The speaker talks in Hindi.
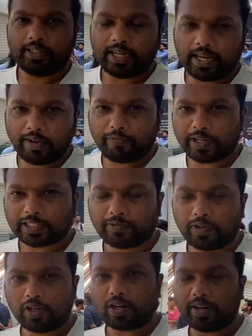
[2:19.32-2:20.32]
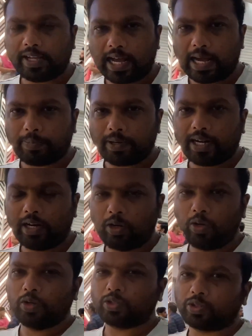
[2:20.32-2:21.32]
ये है फर्स्ट फ्लोर और यहाँ पर है
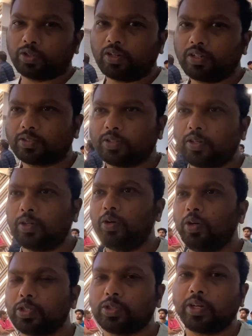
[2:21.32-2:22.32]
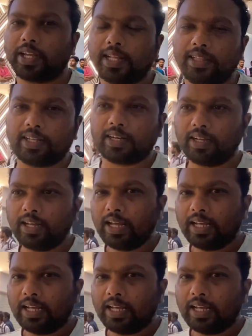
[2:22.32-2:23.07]
लुल्लू स्टोर तो लुल्लू स्टोर के अंदर